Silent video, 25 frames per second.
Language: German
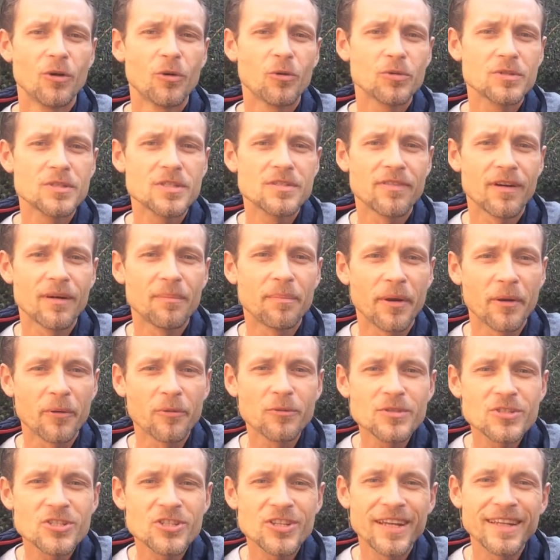Und zwar bei
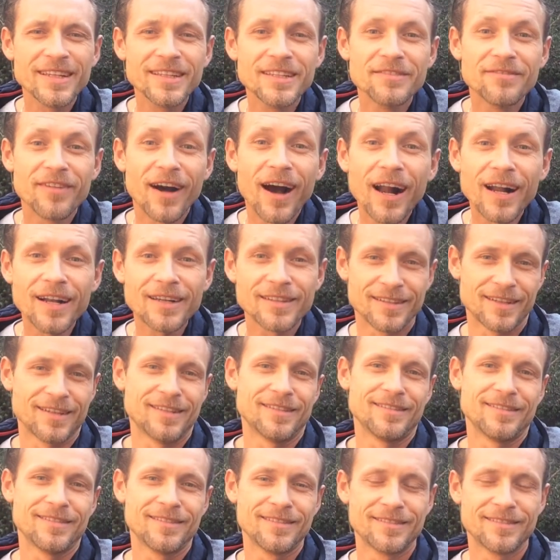uns stehen die Wahlen
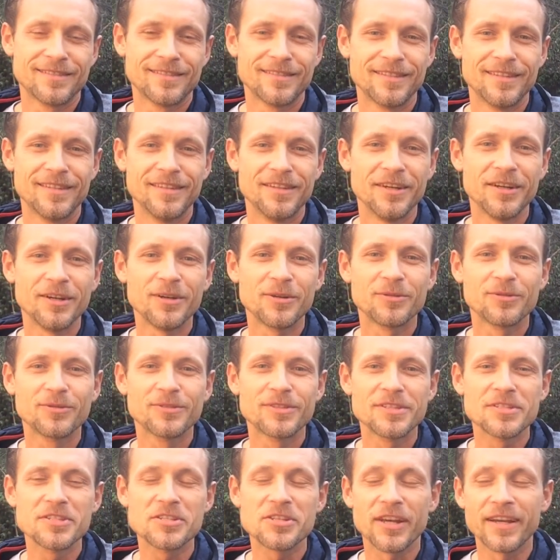an. Ja,
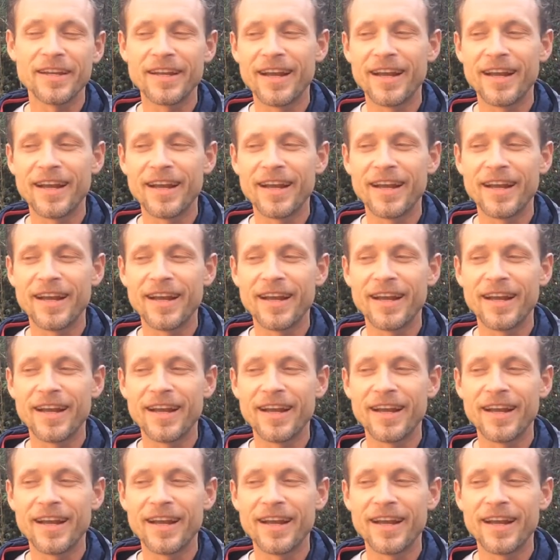und das ist